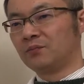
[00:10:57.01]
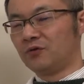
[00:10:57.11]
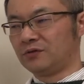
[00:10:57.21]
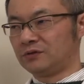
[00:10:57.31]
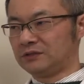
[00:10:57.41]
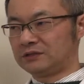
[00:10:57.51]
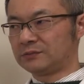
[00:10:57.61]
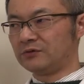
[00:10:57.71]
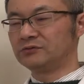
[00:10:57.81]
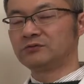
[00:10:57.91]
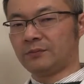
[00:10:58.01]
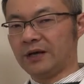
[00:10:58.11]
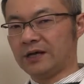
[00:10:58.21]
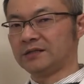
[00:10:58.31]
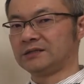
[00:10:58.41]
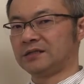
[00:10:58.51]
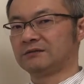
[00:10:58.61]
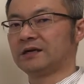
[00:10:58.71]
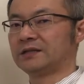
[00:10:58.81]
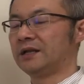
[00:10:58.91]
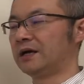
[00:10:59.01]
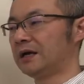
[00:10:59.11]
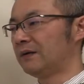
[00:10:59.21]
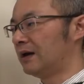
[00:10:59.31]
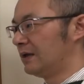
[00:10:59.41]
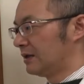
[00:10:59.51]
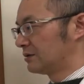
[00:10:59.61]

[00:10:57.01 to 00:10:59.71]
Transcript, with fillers: もういつも運動ばっかりしてる方なんかは